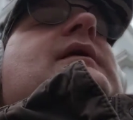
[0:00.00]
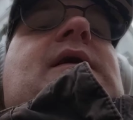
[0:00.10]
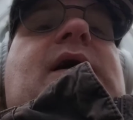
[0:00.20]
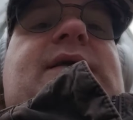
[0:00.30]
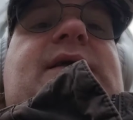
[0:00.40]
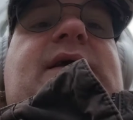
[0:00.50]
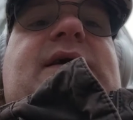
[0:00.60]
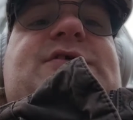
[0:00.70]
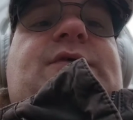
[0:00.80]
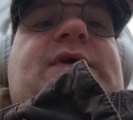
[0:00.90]
hat Ihr
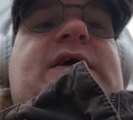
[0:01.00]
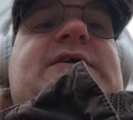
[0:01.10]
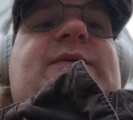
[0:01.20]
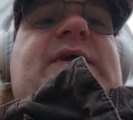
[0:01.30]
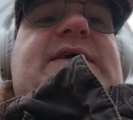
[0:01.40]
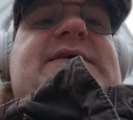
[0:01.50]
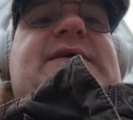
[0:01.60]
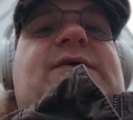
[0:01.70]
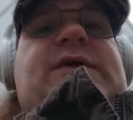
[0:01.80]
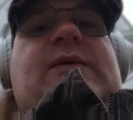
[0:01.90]

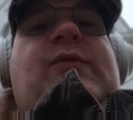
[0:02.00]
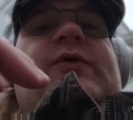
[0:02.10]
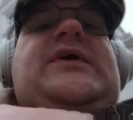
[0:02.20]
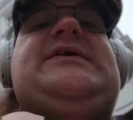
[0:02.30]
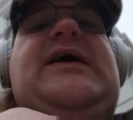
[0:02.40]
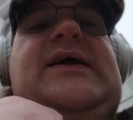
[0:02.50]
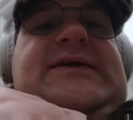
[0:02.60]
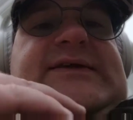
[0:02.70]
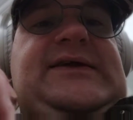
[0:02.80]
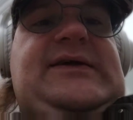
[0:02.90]
Gesundheitsminister und Ihr
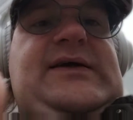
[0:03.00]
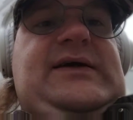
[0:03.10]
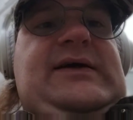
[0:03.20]
Bundeskanzler